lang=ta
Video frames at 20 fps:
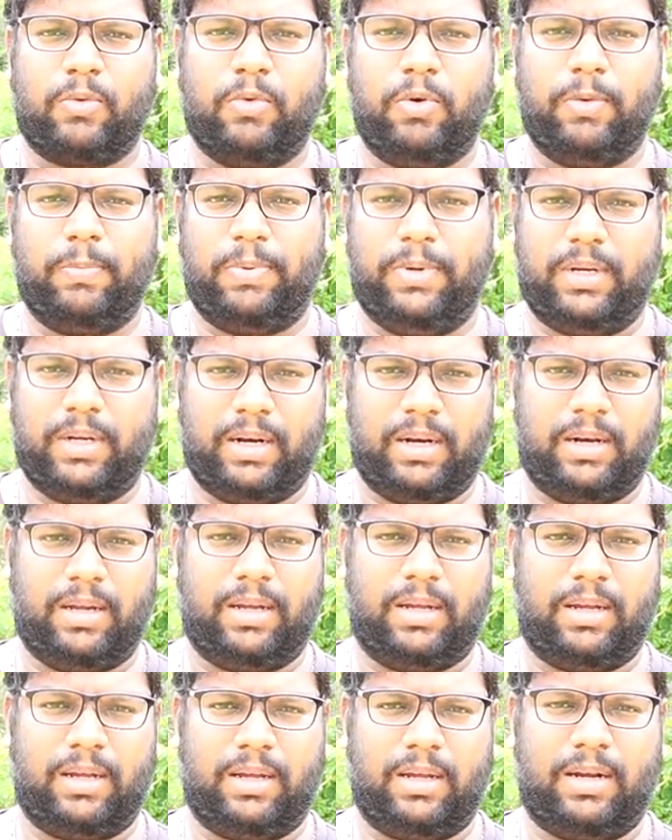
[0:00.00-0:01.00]
குறிப்பிட்ட
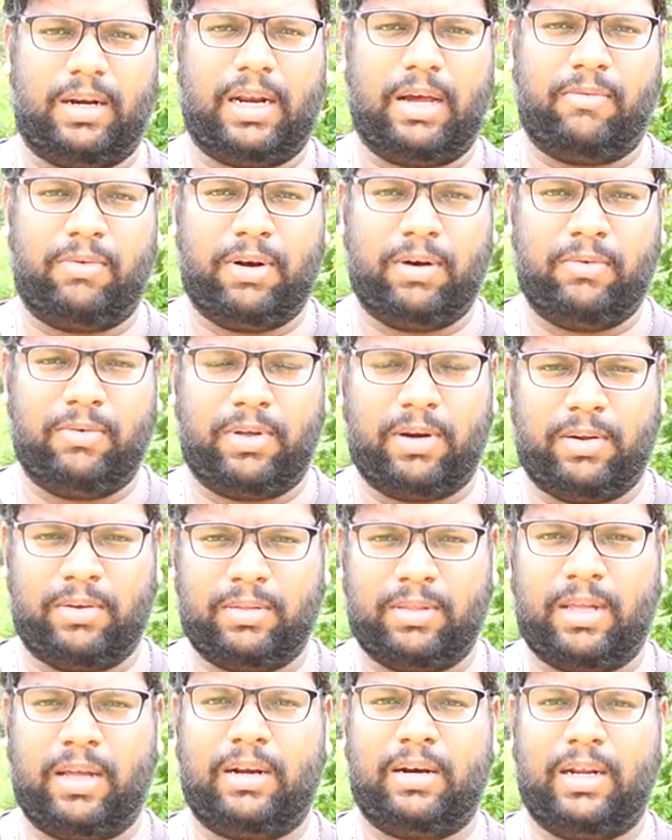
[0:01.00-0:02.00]
லெவல்
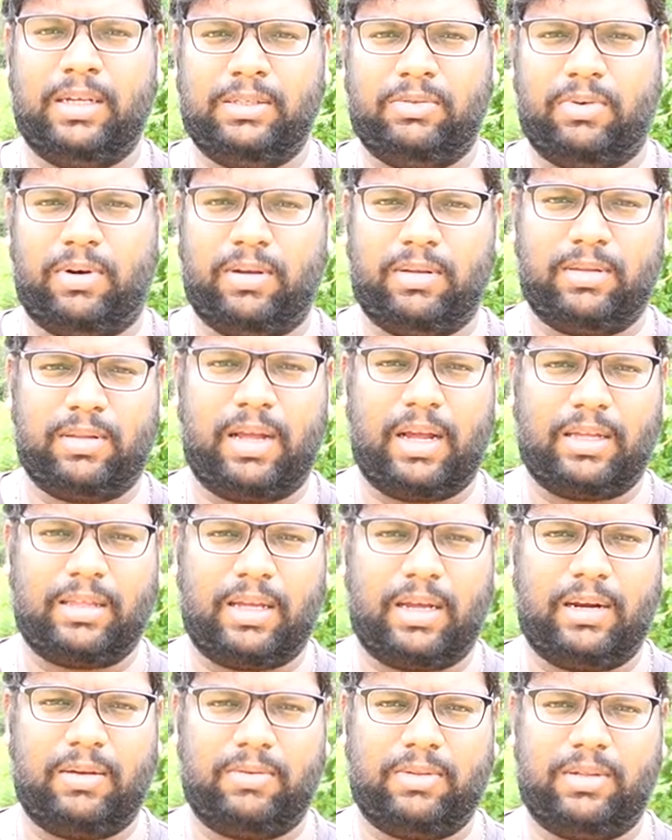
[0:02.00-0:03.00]
வரைக்கும் தான் ரேஞ்ச் வரைக்கும் தான்
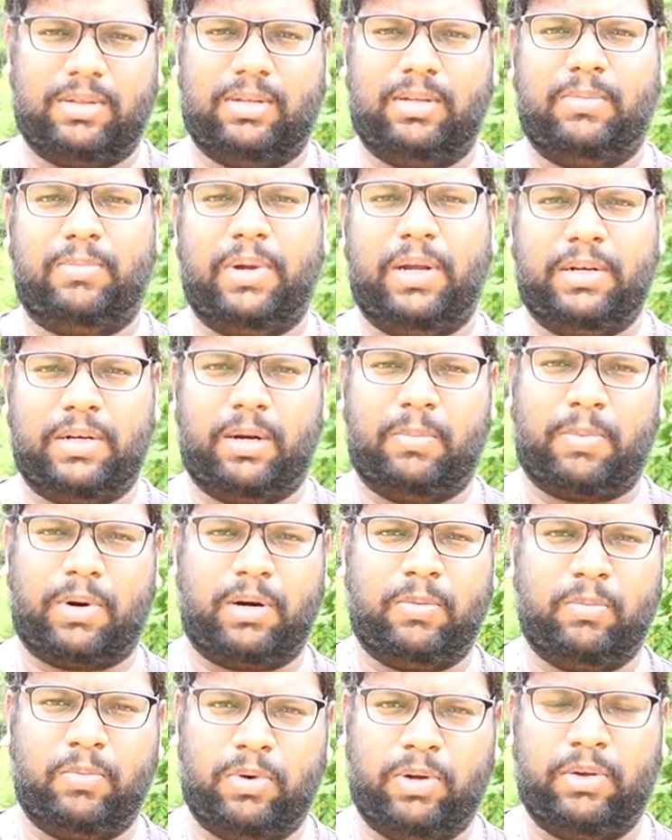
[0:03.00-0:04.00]
அதால் வந்து மெயின்டைன்
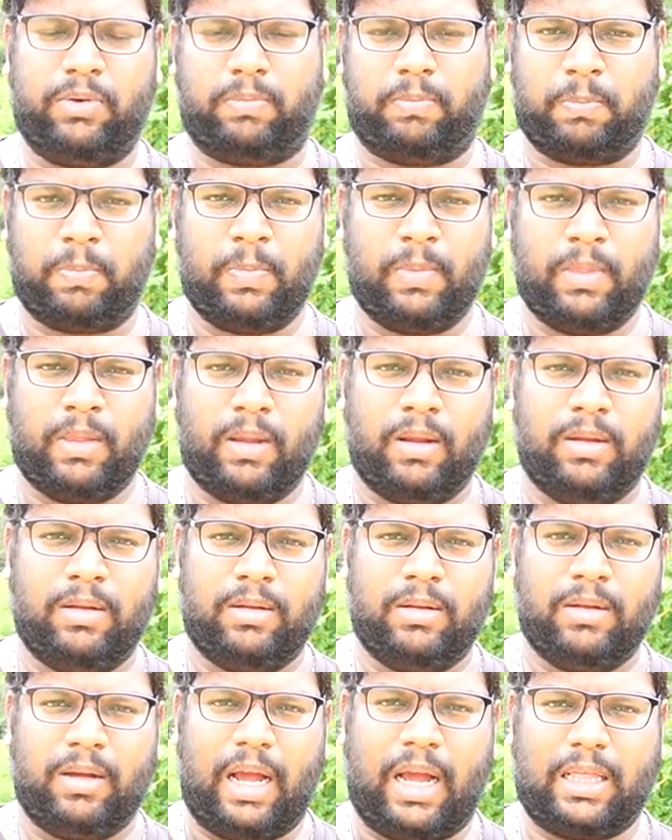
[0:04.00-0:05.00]
பண்ண முடியும்
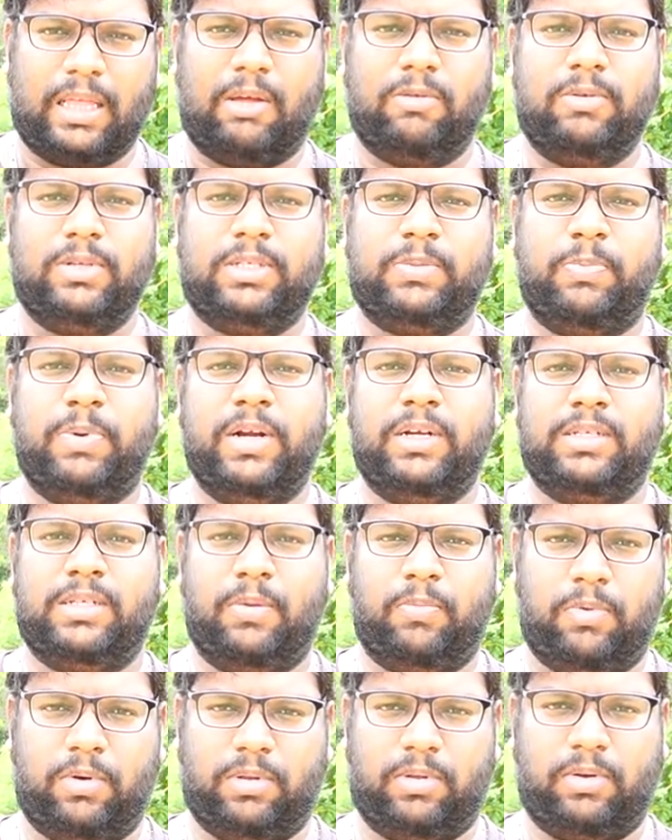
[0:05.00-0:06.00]
அதாவது
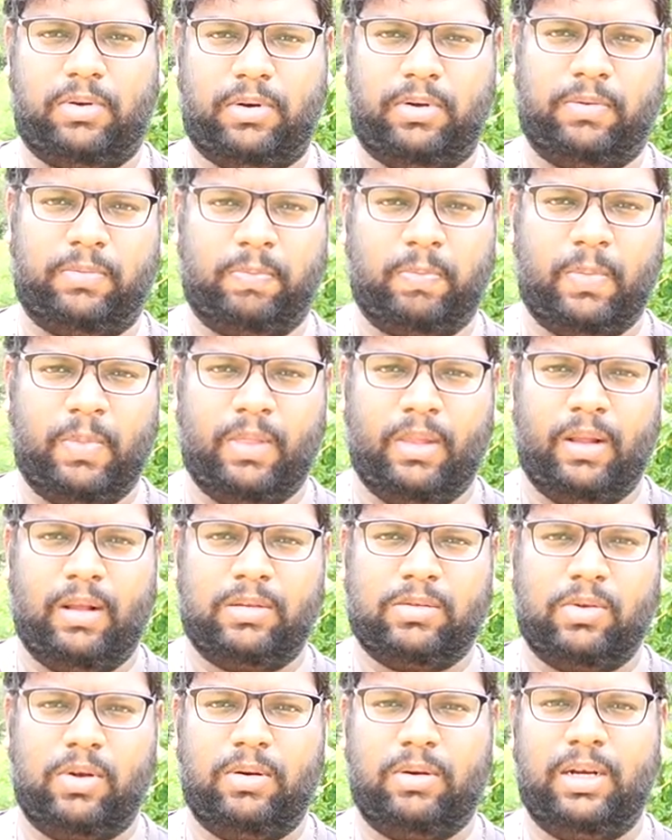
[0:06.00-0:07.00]
ஸ்பீட்ஸை பொறுத்த வரைக்கும்
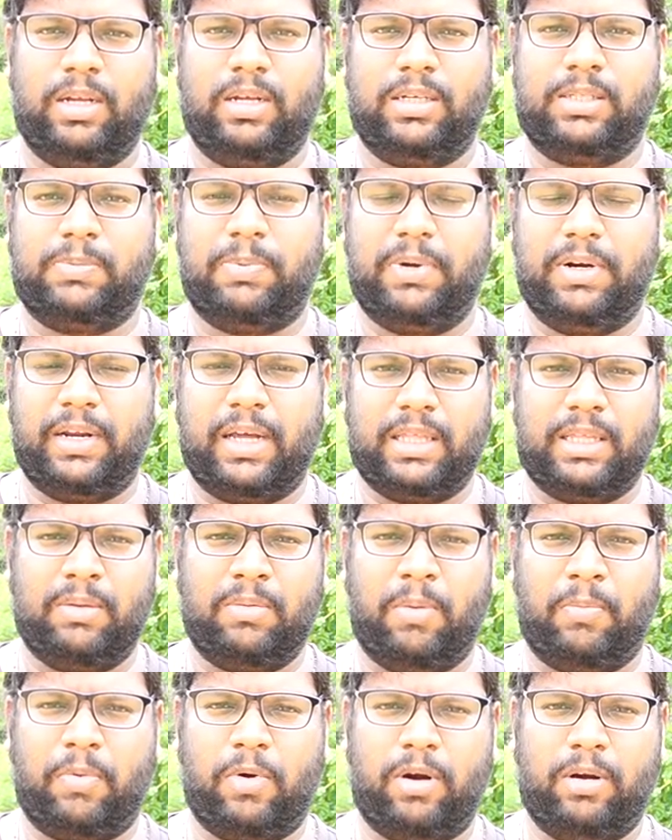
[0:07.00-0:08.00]
ஸோ நீங்கள் ஸ்பீடு
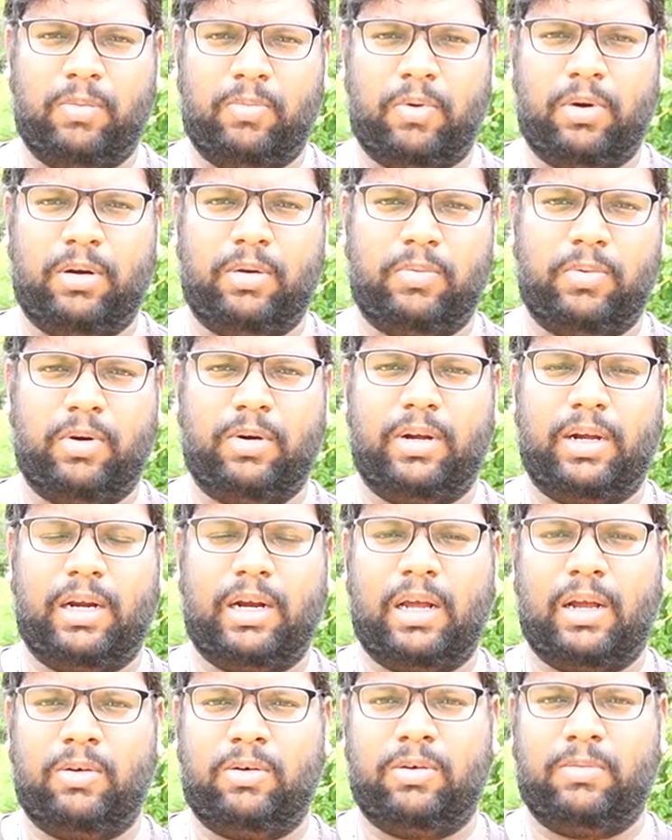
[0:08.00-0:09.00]
அதிகமாக போக போக போக
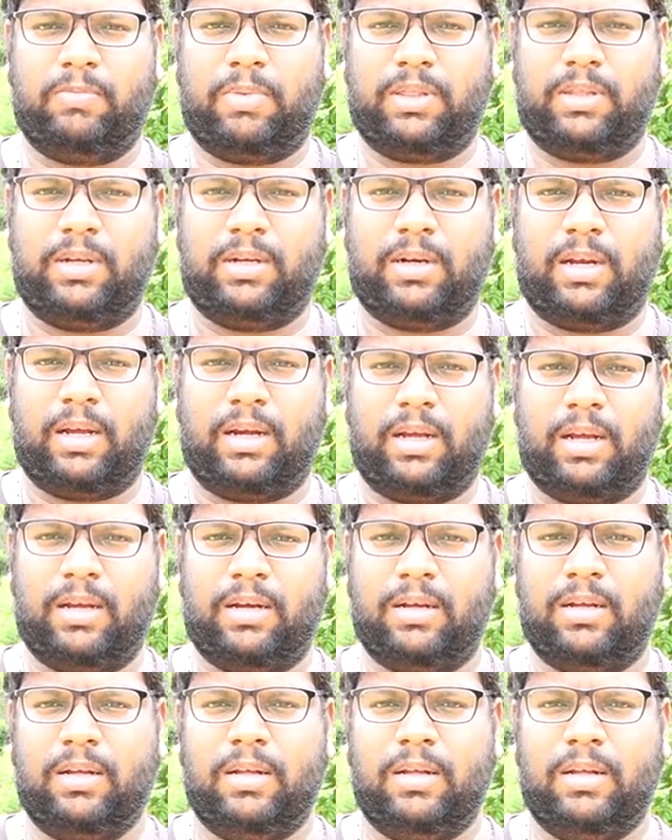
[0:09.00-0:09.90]
என்ன ஆகும்னு பார்த்தீங்கன்னாக்கா